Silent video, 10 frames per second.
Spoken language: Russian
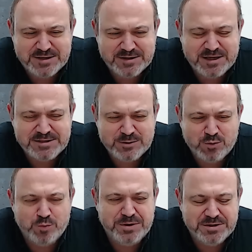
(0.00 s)
«Нация
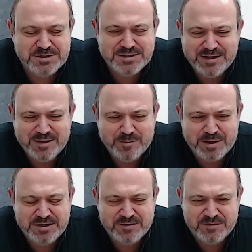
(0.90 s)
убийц»,
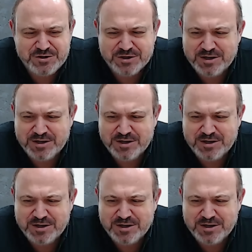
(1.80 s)
про девочек,